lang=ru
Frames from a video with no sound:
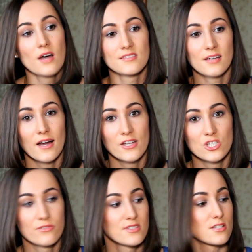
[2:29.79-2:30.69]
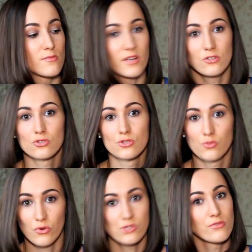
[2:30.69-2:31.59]
заканчивается, несмотря на то, что
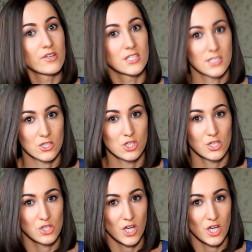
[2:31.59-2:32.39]
использую я достаточно